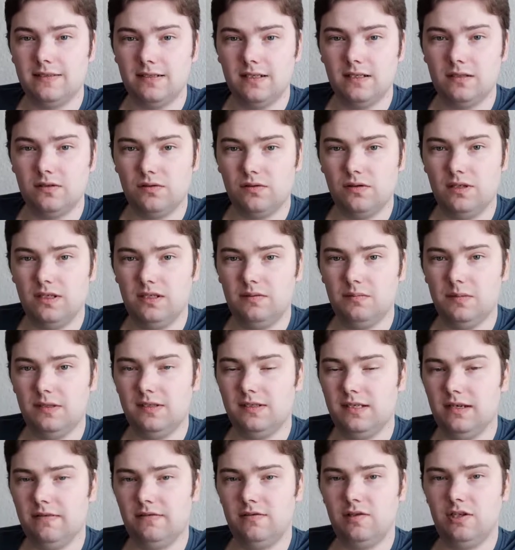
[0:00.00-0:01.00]
natürlich mit
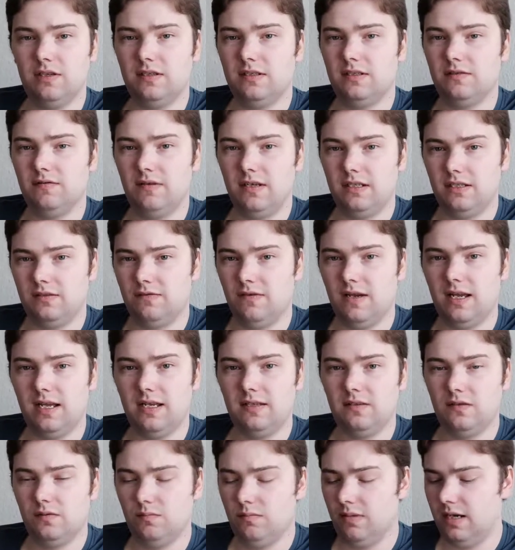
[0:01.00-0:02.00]
Selfish
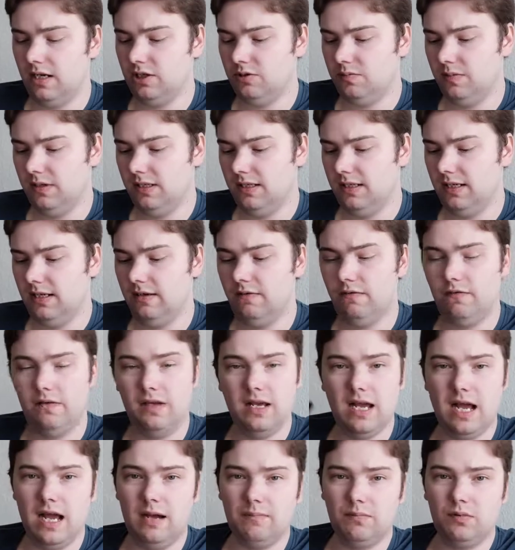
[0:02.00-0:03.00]
S22 zum Beispiel den
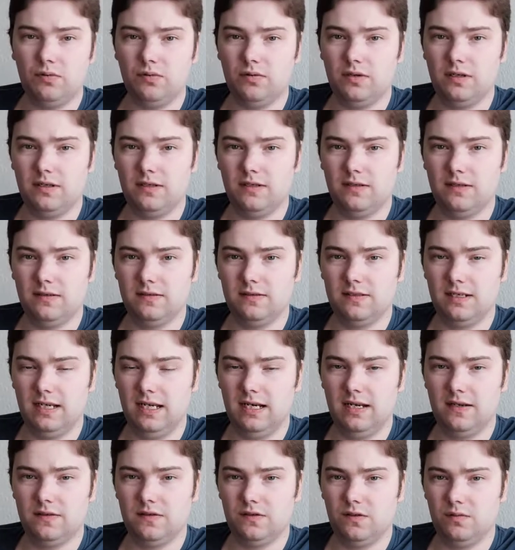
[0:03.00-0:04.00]

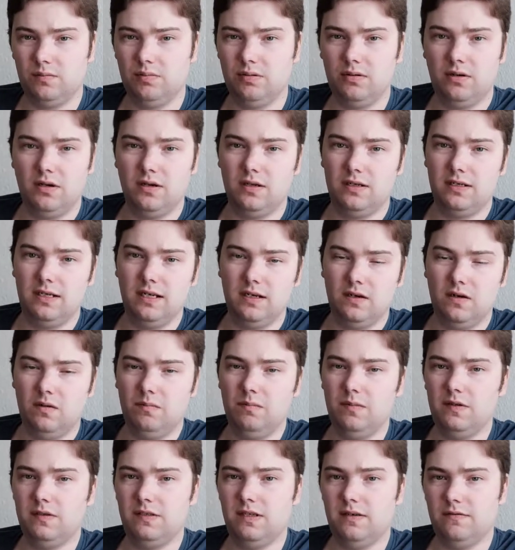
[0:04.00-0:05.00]
Fingerabdruckscanner-Support. Der
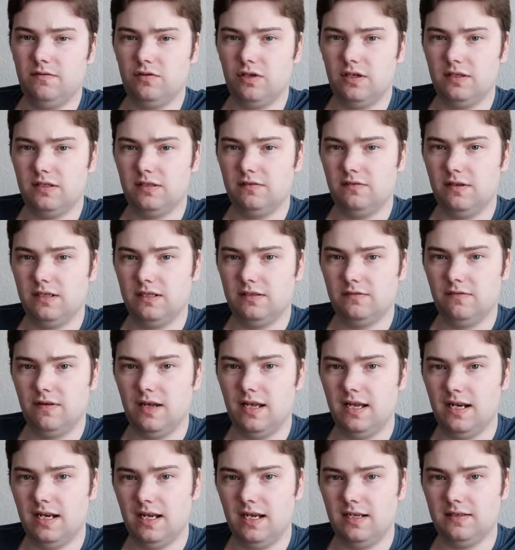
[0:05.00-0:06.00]
kommt mit Selfish
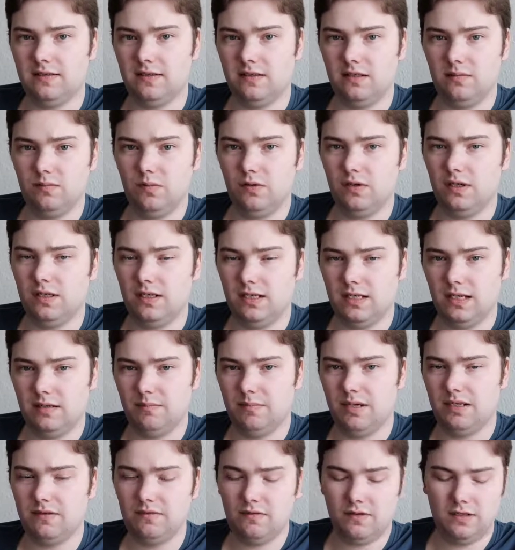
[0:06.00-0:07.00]
S22, da hast du die Möglichkeit,
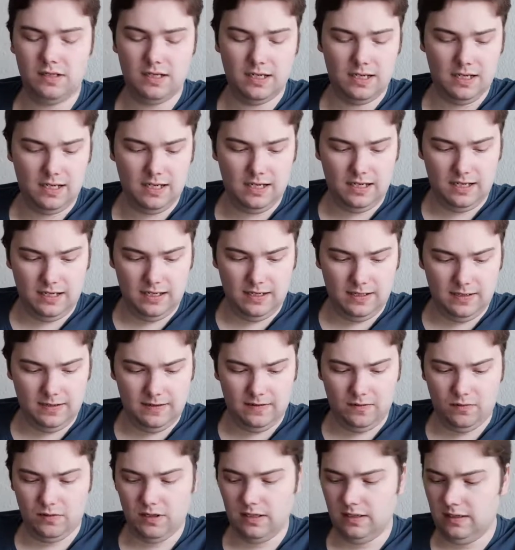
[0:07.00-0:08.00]
Passwort
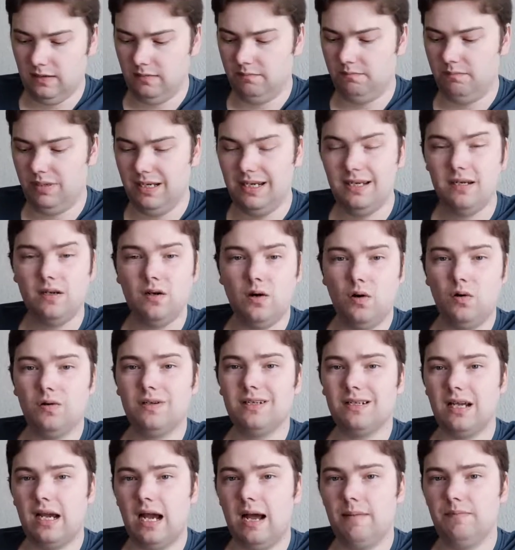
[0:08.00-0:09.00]
äh, oder den
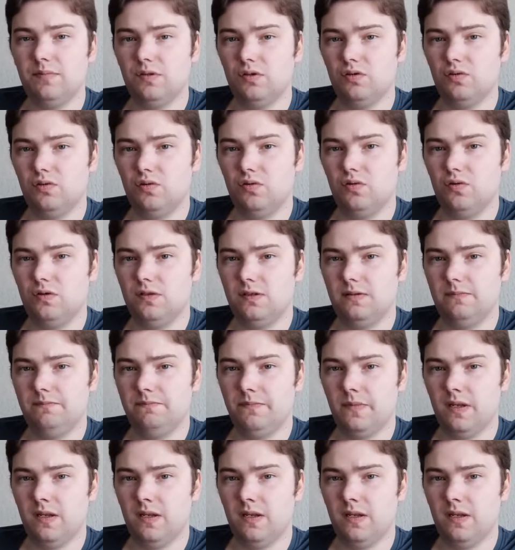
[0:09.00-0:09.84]
PIN-Code abzulösen